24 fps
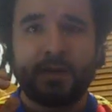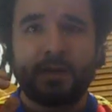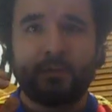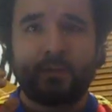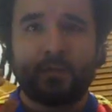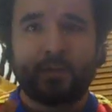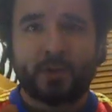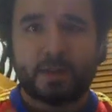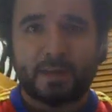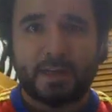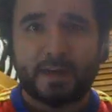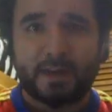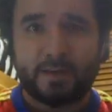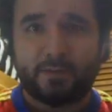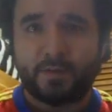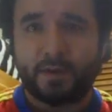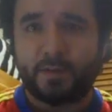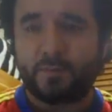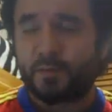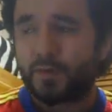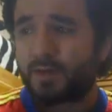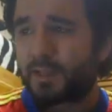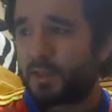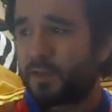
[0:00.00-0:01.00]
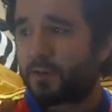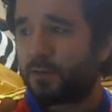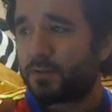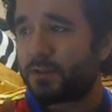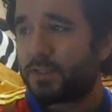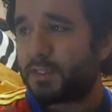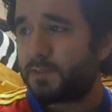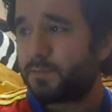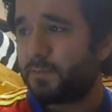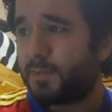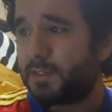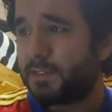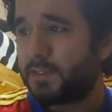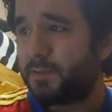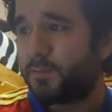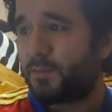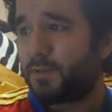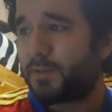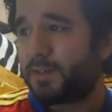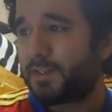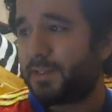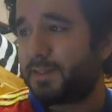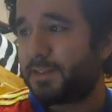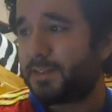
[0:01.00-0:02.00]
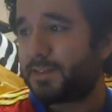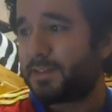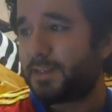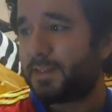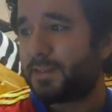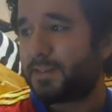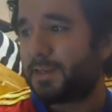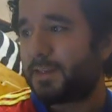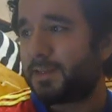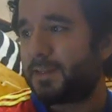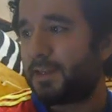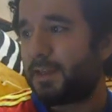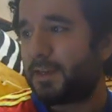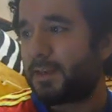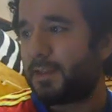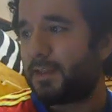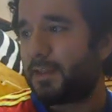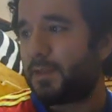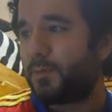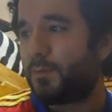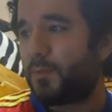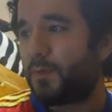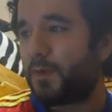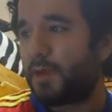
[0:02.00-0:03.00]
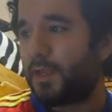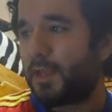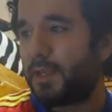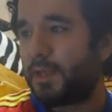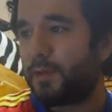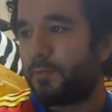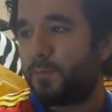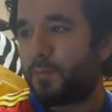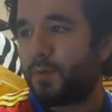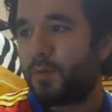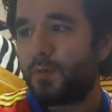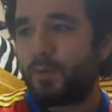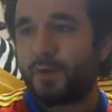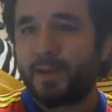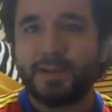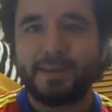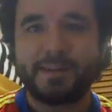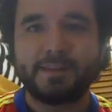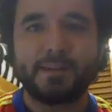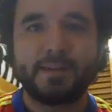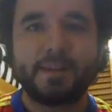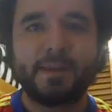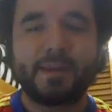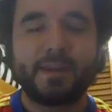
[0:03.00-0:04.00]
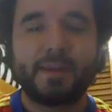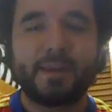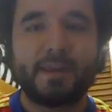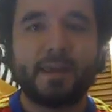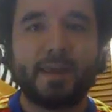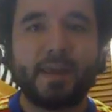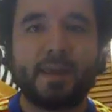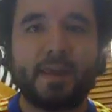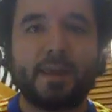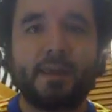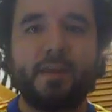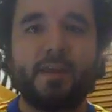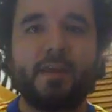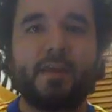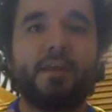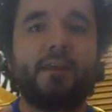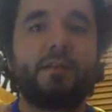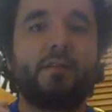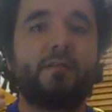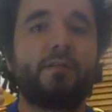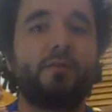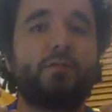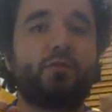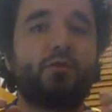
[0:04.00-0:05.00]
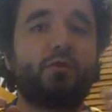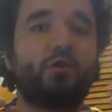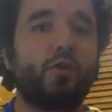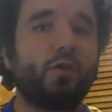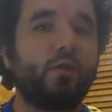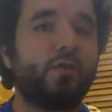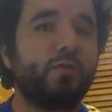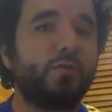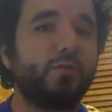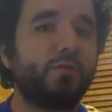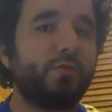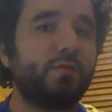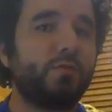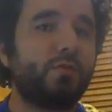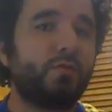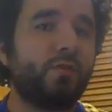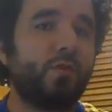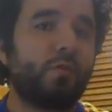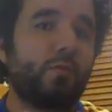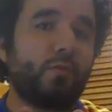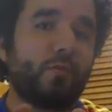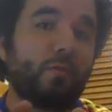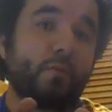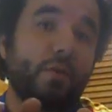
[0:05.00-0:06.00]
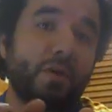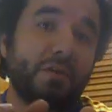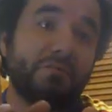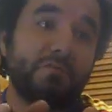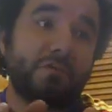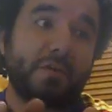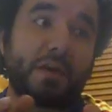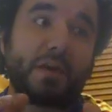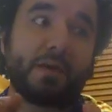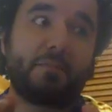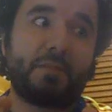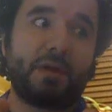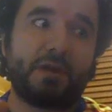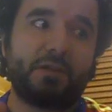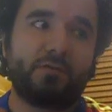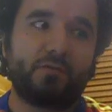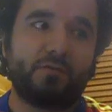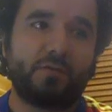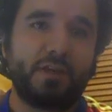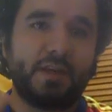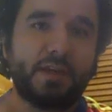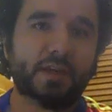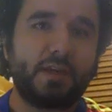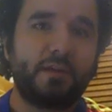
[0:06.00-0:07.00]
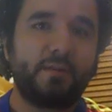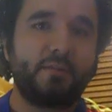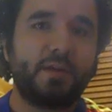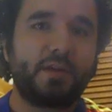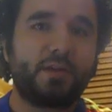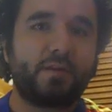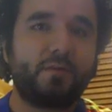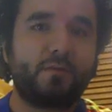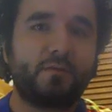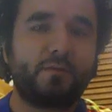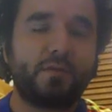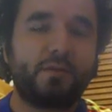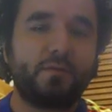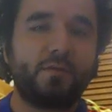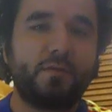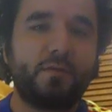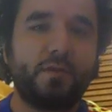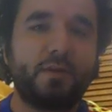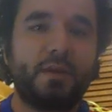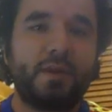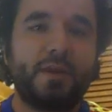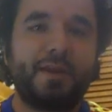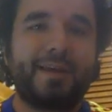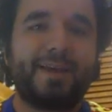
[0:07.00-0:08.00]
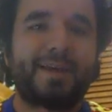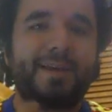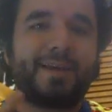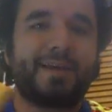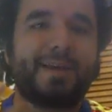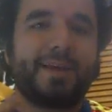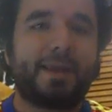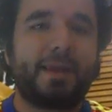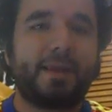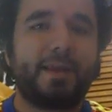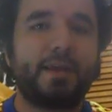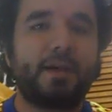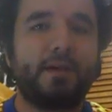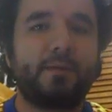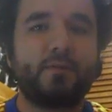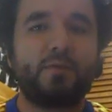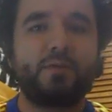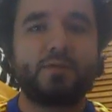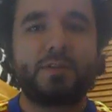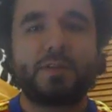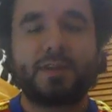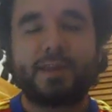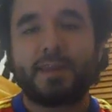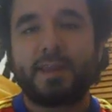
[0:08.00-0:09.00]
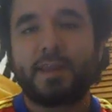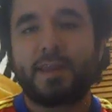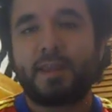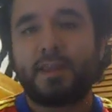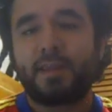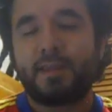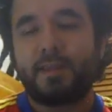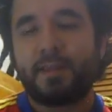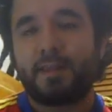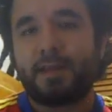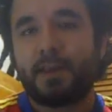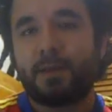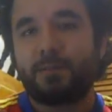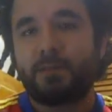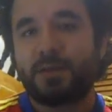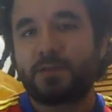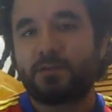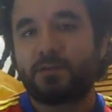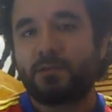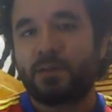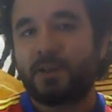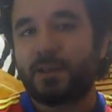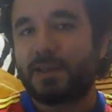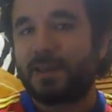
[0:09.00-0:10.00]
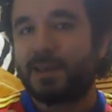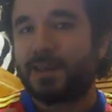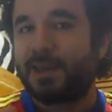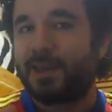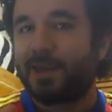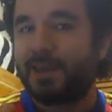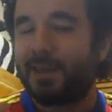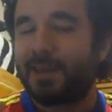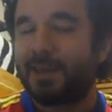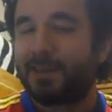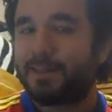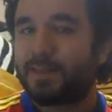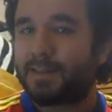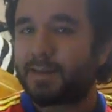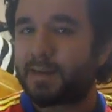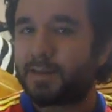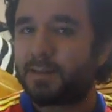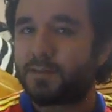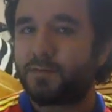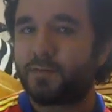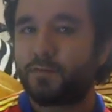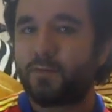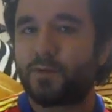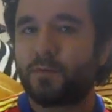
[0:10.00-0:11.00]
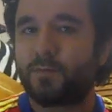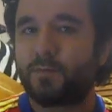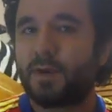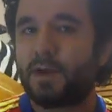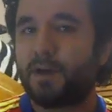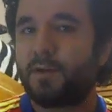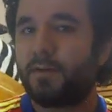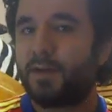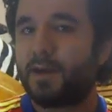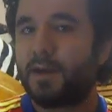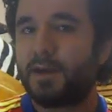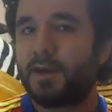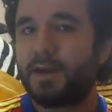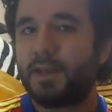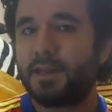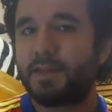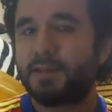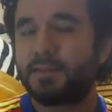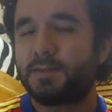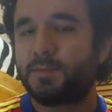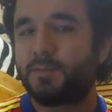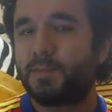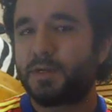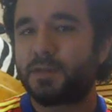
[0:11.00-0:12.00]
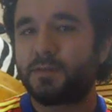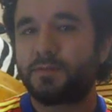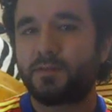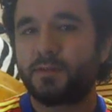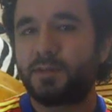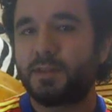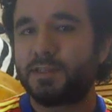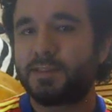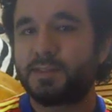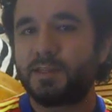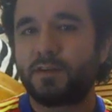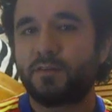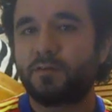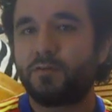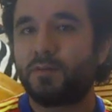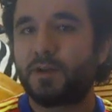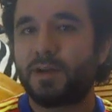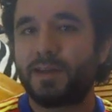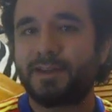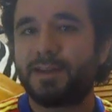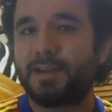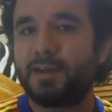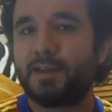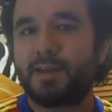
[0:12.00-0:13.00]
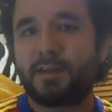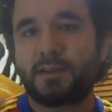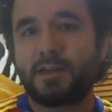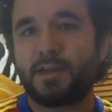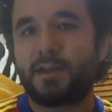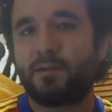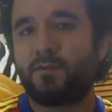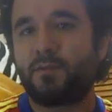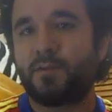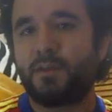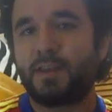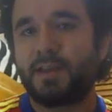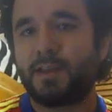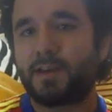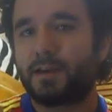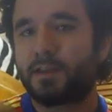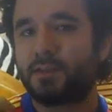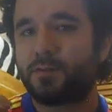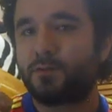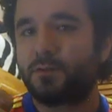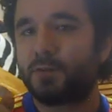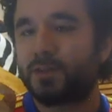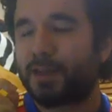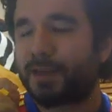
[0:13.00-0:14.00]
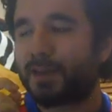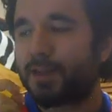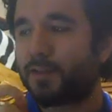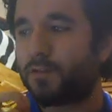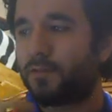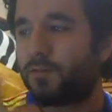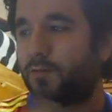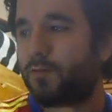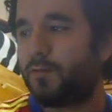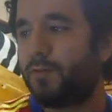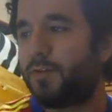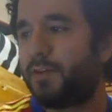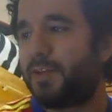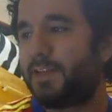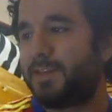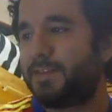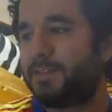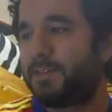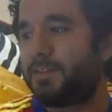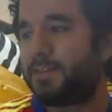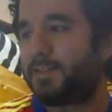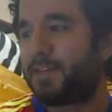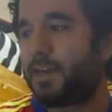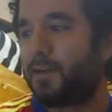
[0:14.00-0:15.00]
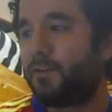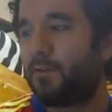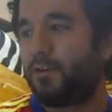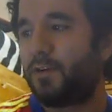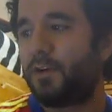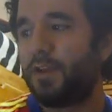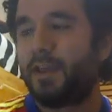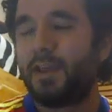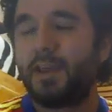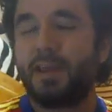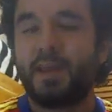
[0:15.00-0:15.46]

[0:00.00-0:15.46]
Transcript: ¿Por qué el afán? Porque hay cosas más importantes que tratar. Y por ejemplo es que todos, o bueno, la mayoría me incluyo, creíamos que la persona que transformaba a las personas en juguete era Trébol y resulta que no es Trébol.